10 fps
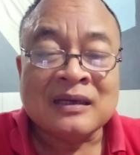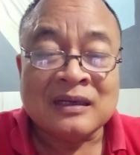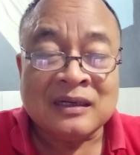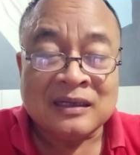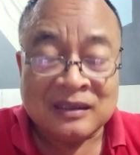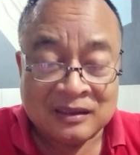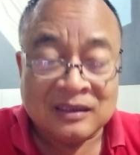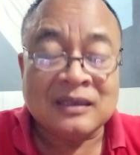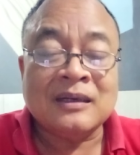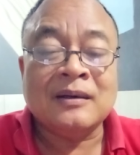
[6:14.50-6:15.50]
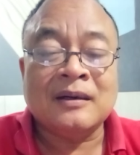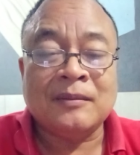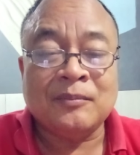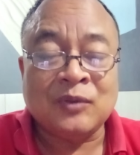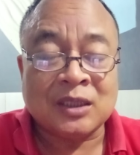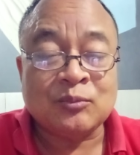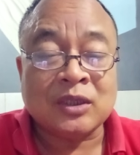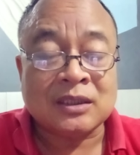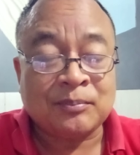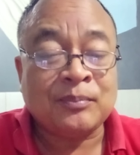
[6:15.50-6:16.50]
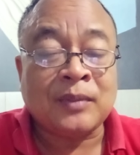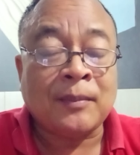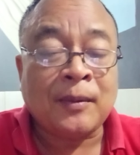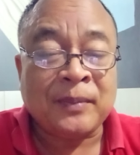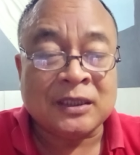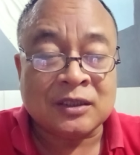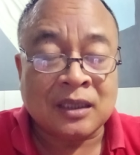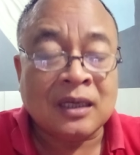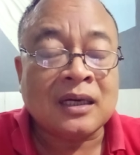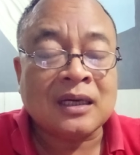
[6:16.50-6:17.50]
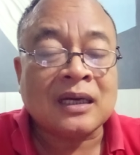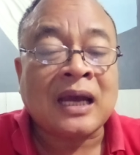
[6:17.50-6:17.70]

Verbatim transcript: eh, murid-murid uh, apa pin uh,